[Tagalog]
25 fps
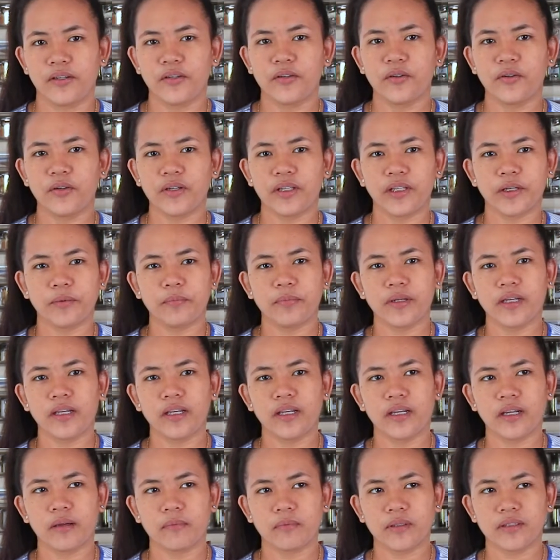Yung
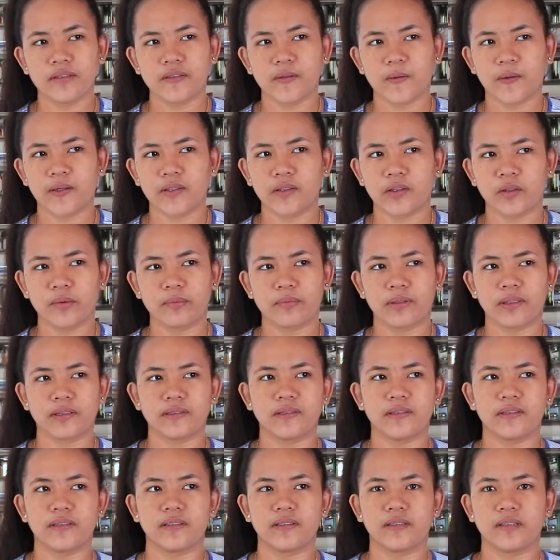inabihin namin sa
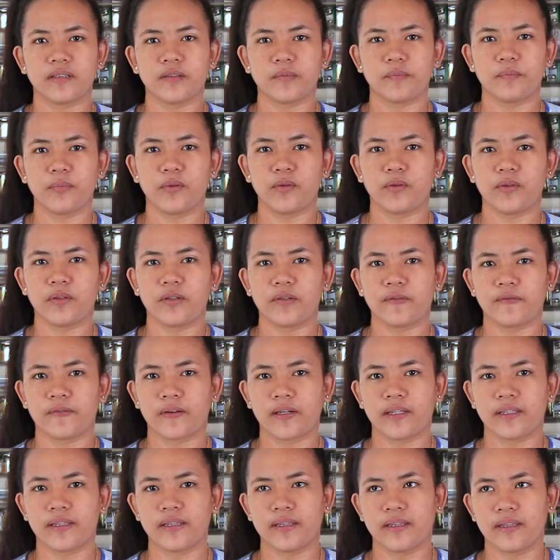Watermax is
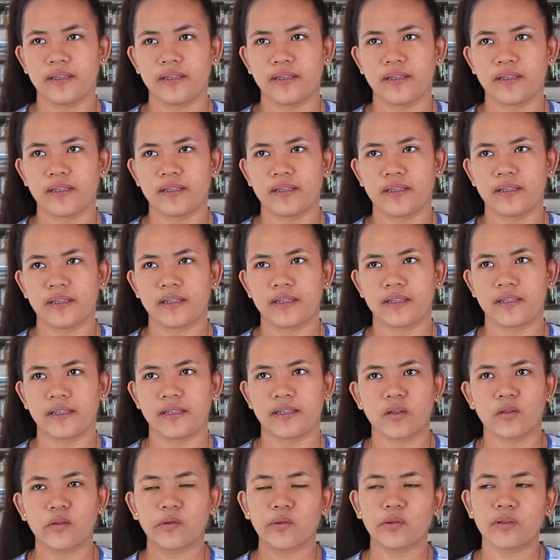purified.
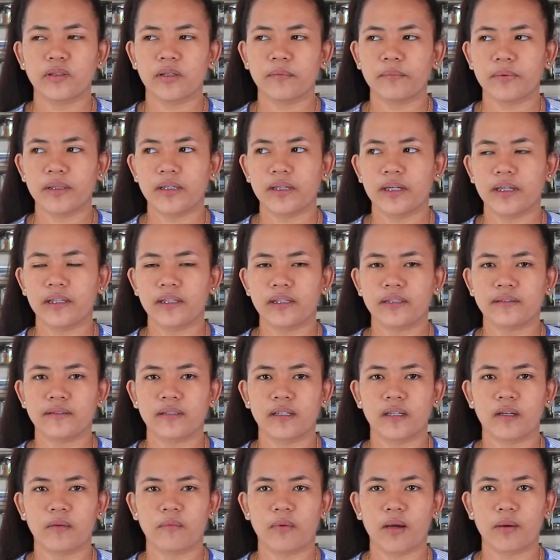Nung namigay na
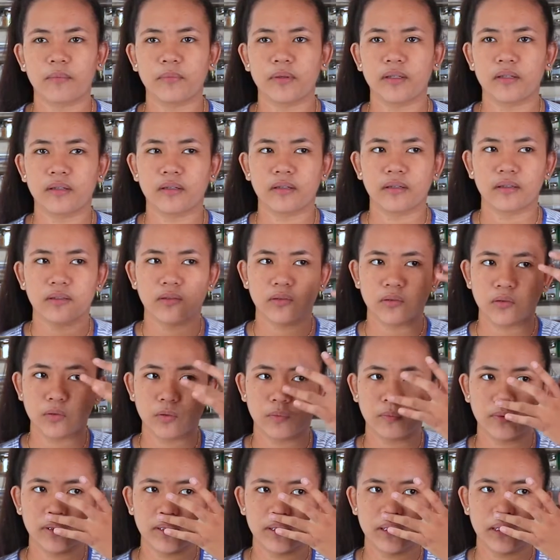sila mami ng
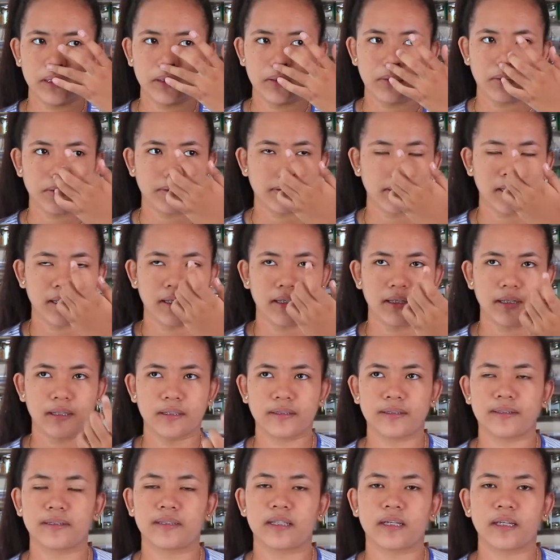tubig dito sa
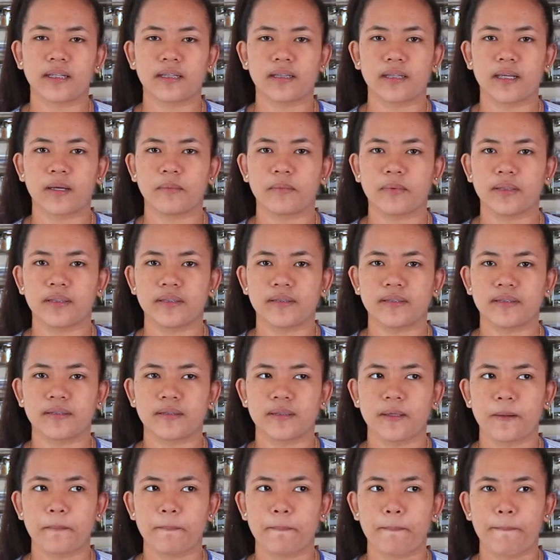street namin is
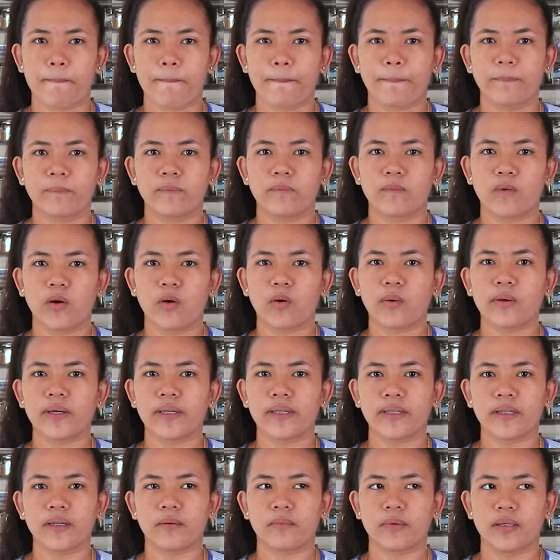
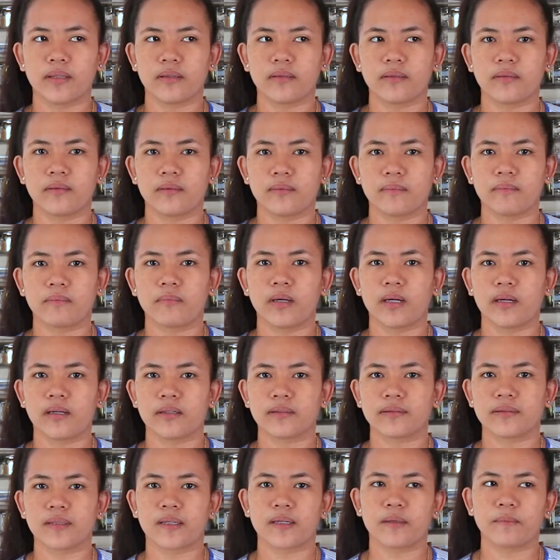okay naman.
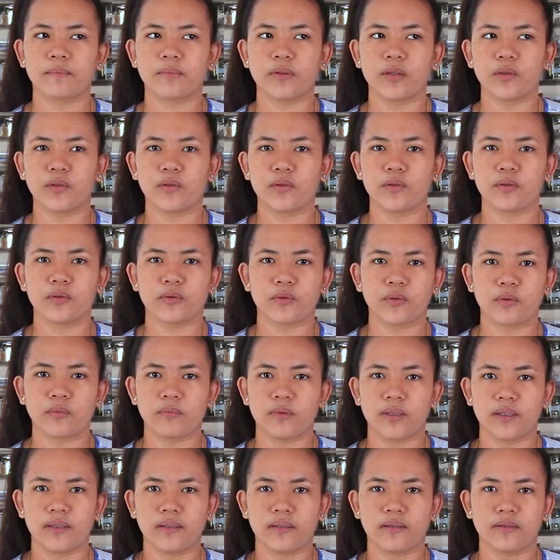Masarap daw yung
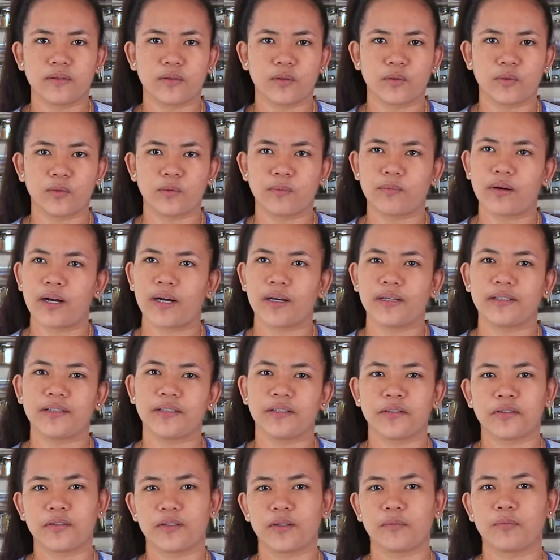tubig. So, baka
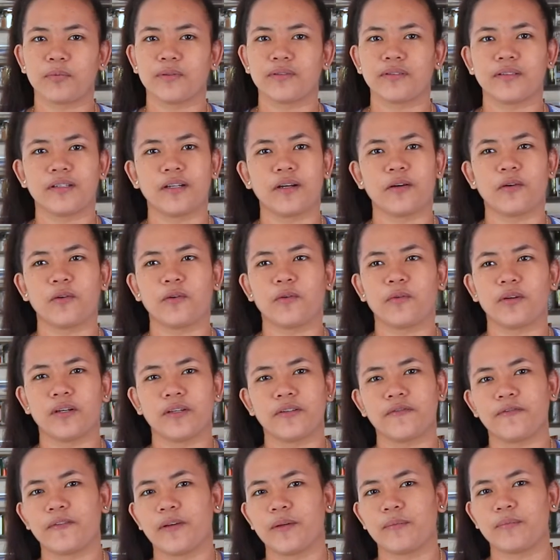dito na po sila kukuha
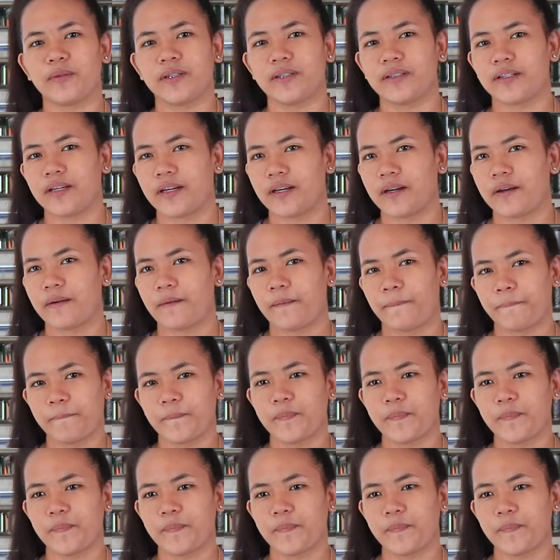if ever na